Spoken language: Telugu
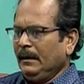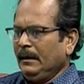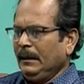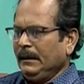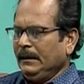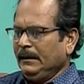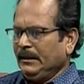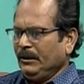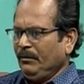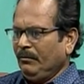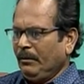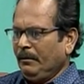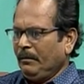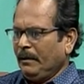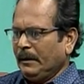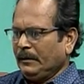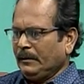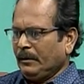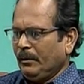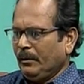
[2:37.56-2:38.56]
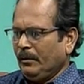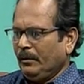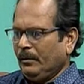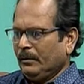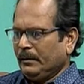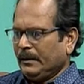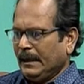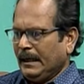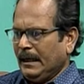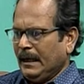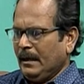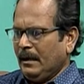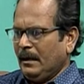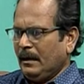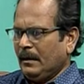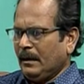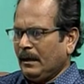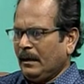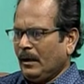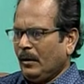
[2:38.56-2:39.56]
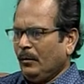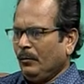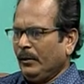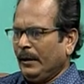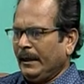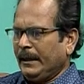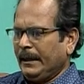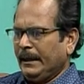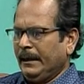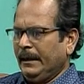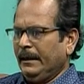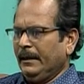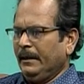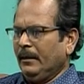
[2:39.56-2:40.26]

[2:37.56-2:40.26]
ఈ జీవభాషలో తెలంగాణ కవులకి